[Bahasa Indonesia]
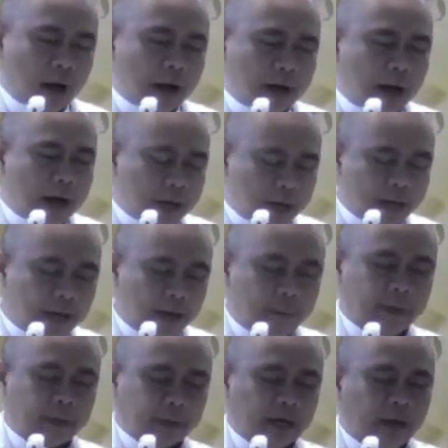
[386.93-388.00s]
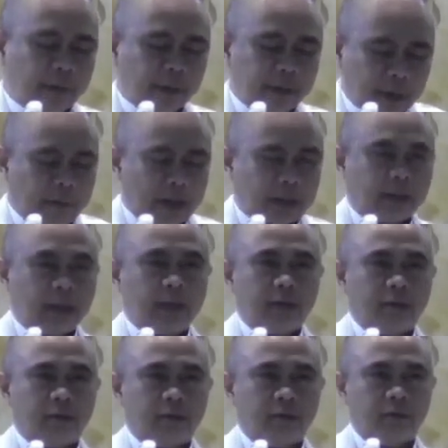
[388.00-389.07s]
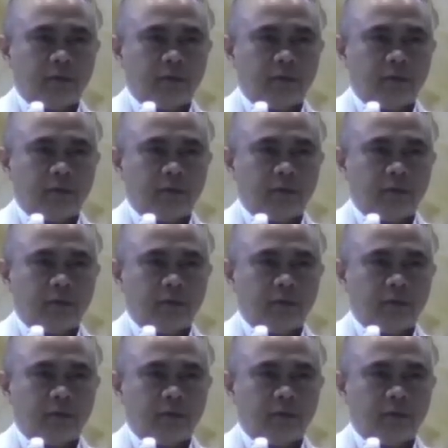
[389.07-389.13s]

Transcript: Anak-anak yang nggak bersalah bisa mati.